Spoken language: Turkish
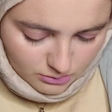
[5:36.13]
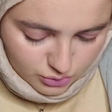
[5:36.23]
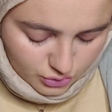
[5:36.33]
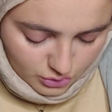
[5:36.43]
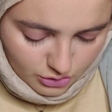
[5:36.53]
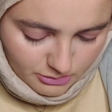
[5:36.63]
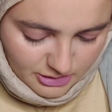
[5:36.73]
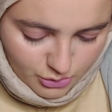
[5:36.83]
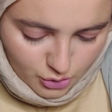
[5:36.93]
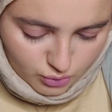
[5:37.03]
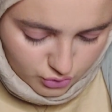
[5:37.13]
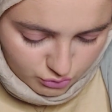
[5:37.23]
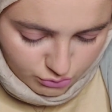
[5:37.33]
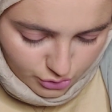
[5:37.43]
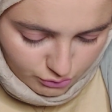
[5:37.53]
Bu normal böyle
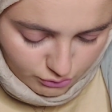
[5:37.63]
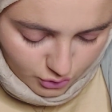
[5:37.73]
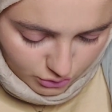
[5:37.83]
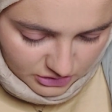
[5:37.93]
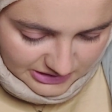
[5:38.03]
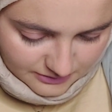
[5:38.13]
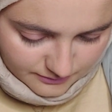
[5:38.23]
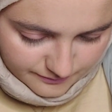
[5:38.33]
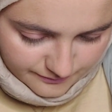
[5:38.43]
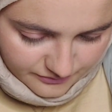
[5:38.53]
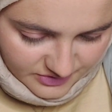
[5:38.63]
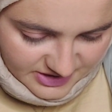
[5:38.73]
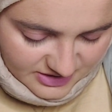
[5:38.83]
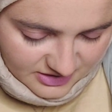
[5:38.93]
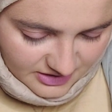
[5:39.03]
uzun bölümlü olan
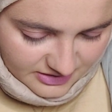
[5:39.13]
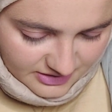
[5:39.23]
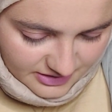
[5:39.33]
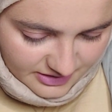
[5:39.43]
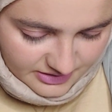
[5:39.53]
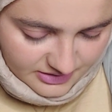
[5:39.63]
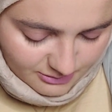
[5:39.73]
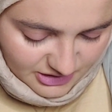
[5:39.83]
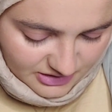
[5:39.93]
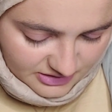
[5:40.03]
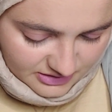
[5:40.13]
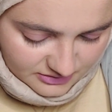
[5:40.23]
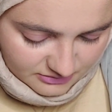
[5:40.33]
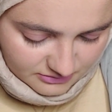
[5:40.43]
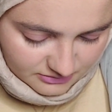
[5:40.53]
dizilerden,
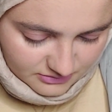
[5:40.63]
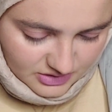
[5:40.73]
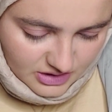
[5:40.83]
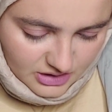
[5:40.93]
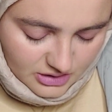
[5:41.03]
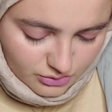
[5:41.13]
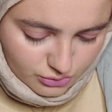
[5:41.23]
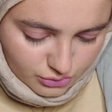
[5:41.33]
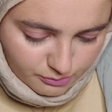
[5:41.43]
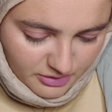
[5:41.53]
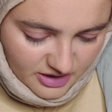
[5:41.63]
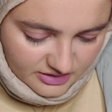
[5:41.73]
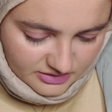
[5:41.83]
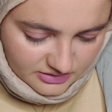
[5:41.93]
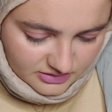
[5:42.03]
K-dramalardan. Good
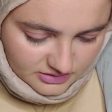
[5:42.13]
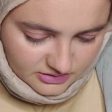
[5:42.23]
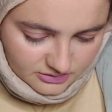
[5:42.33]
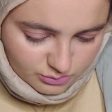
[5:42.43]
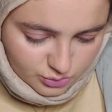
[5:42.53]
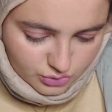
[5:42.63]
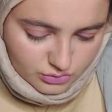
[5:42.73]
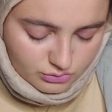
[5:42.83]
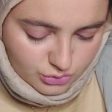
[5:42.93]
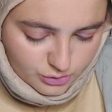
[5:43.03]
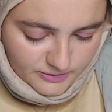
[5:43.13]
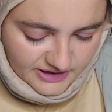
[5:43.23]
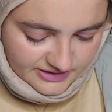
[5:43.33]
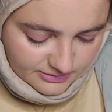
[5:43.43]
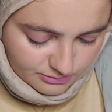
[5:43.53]
Partner. Bunu, bunu
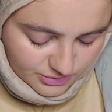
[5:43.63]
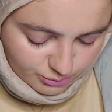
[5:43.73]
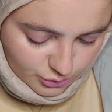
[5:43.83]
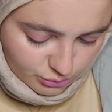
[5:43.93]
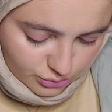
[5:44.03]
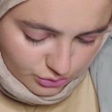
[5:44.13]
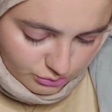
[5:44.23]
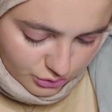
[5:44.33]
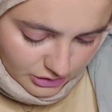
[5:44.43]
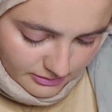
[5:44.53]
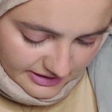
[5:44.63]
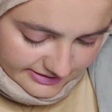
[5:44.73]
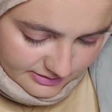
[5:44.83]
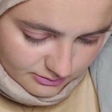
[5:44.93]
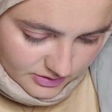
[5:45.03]
baktım bilmiyorum. Bunu, buna
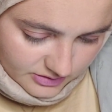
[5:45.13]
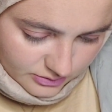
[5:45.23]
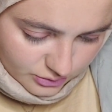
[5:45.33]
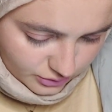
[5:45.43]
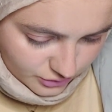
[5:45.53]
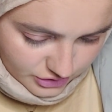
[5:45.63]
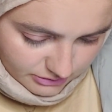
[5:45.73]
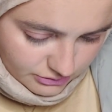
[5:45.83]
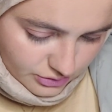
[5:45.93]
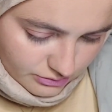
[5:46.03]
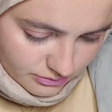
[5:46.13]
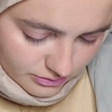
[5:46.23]
baktım mı? Konuşamıyorum.